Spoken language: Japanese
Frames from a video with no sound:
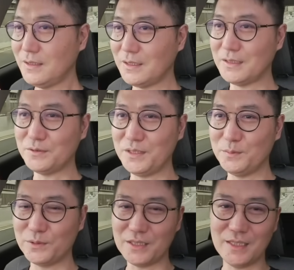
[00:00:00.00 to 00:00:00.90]

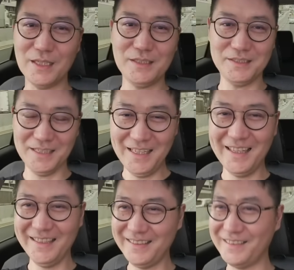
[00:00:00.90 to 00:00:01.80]
ガソリンも高えし
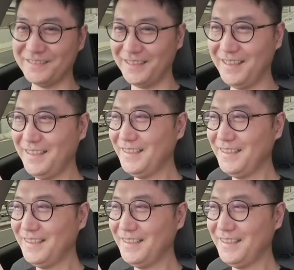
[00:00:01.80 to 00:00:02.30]
なっていうね。